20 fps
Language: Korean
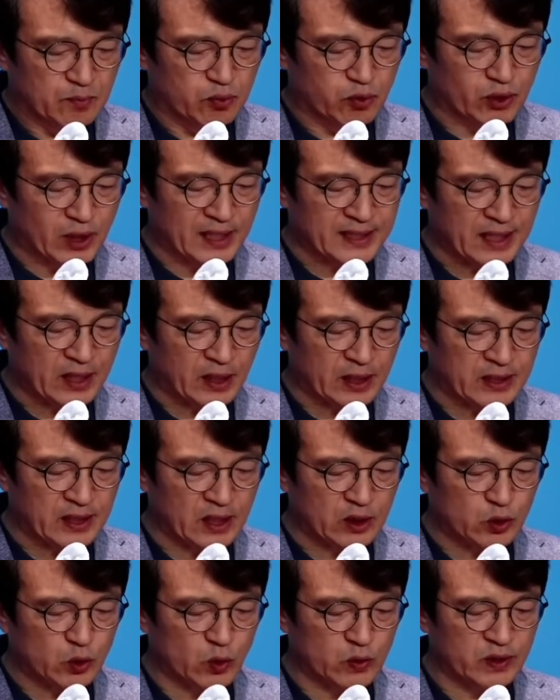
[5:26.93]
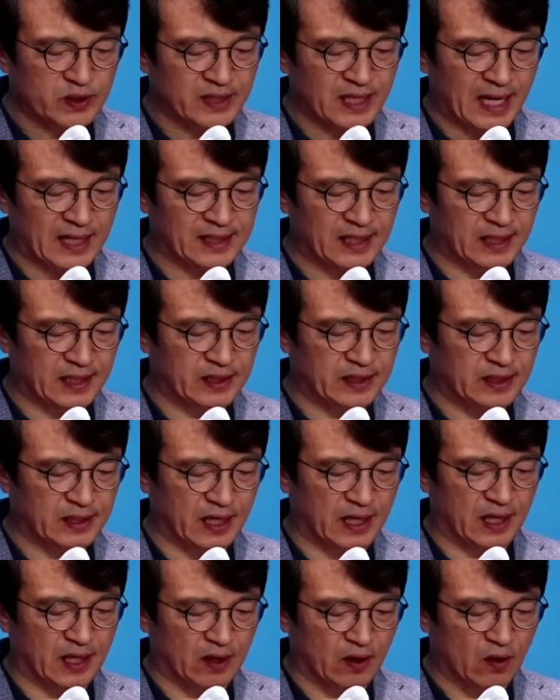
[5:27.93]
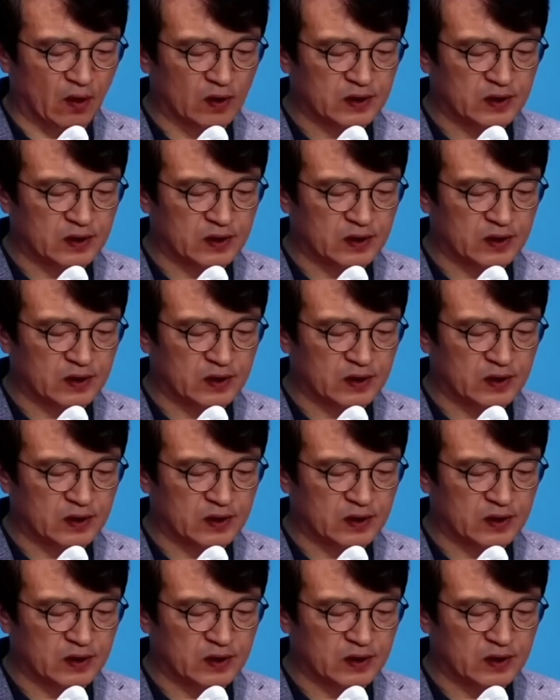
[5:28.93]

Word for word: 북한에 건넨 돈은 하나인데